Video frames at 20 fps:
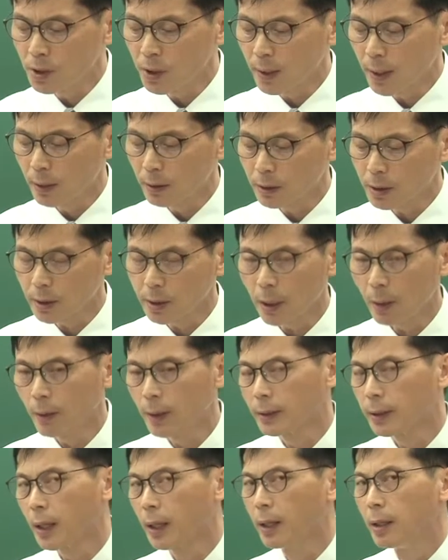처리한 것을
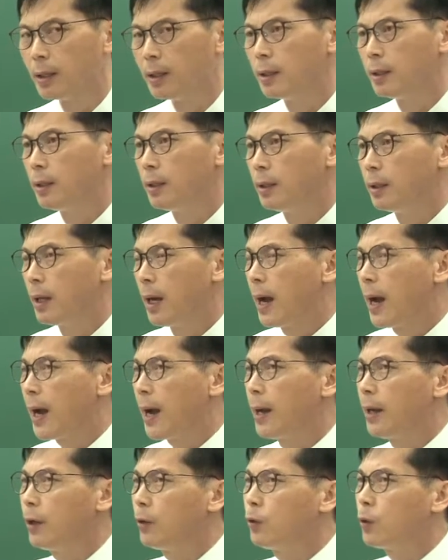사용한다.
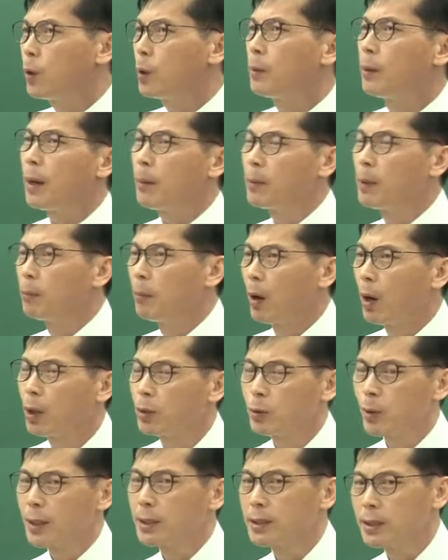아연도금을 하면 뭐가
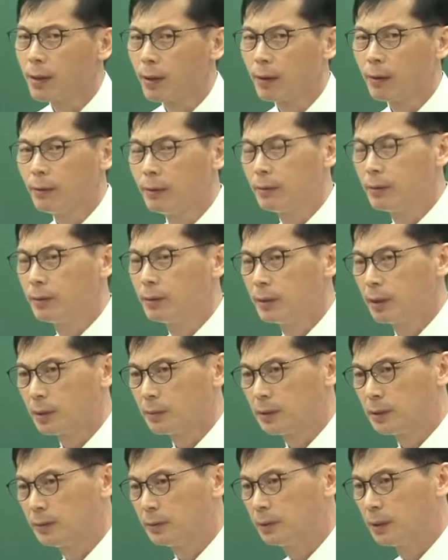좋아지나요?
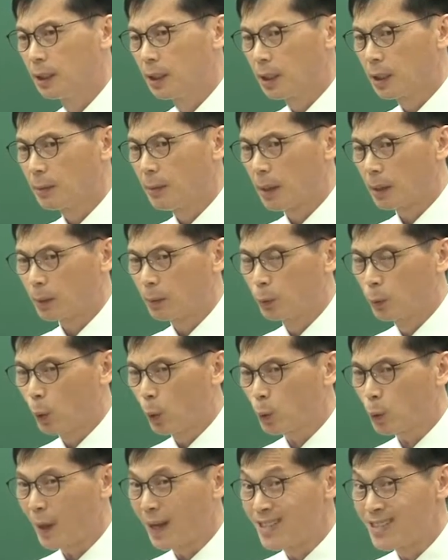여러분 그만큼
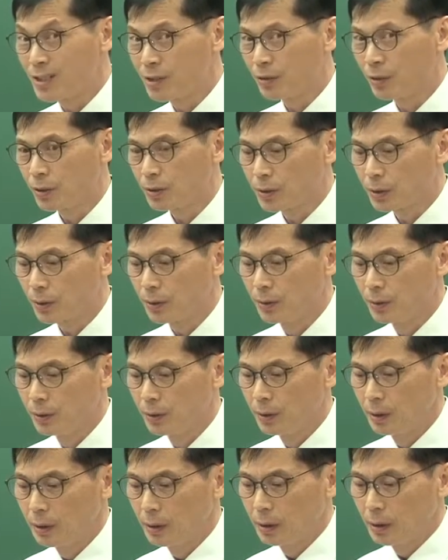녹도 안 쓰는 거죠.
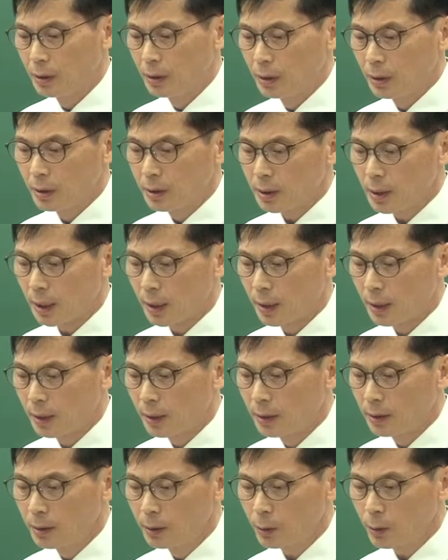자
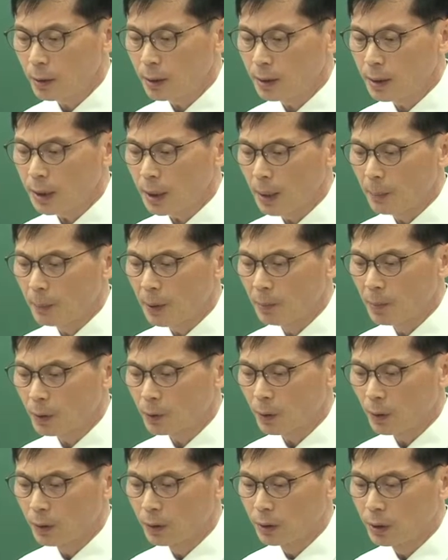특히 빗물
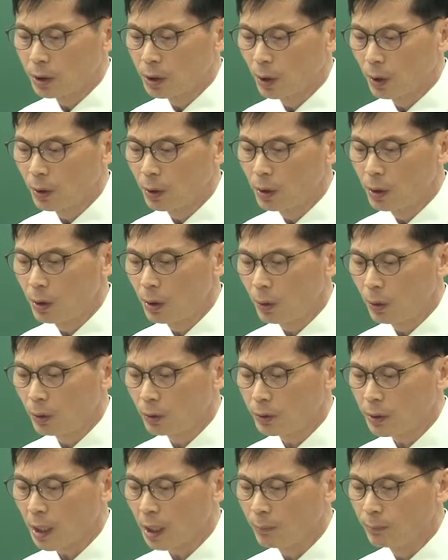또는 결로
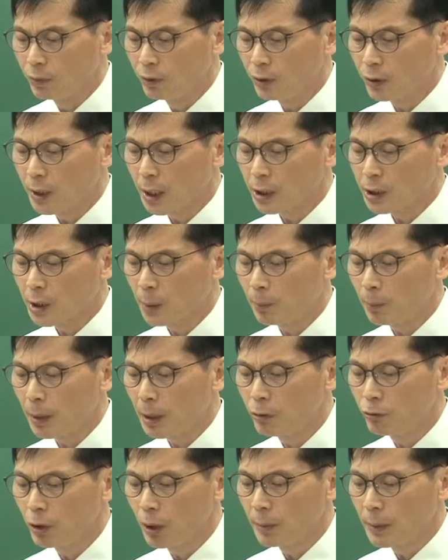등의 물기와
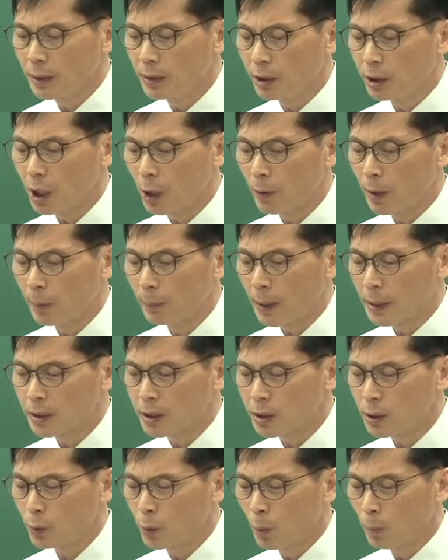접할 위험이 있는 경우에는
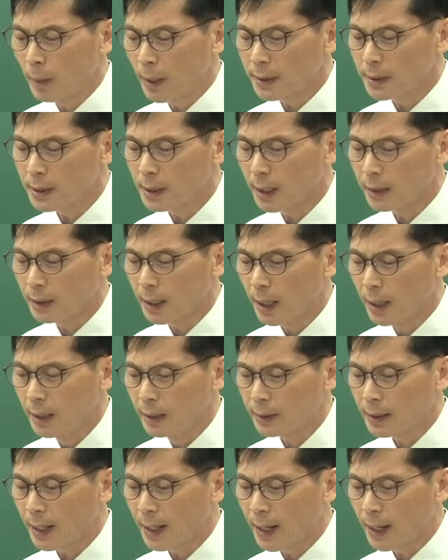반드시 농막이 칠한다.
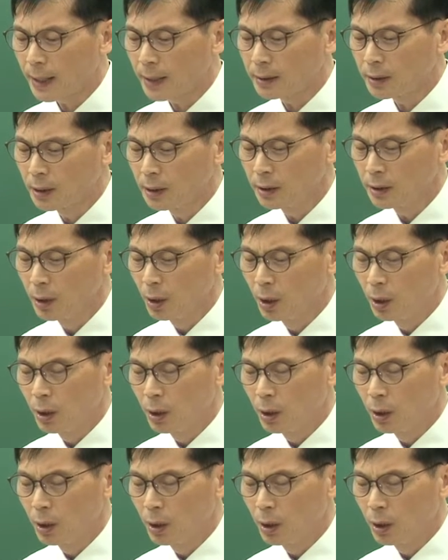단 앙카 등은